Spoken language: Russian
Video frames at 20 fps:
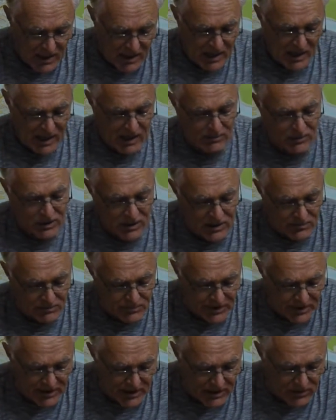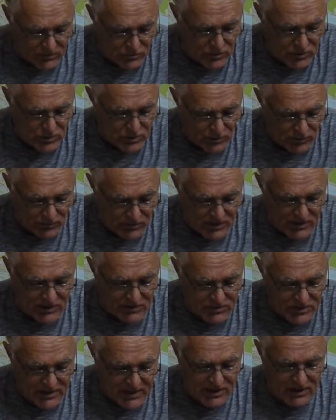а благоприятные условия для
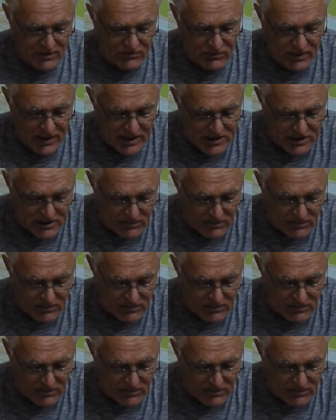взятия власти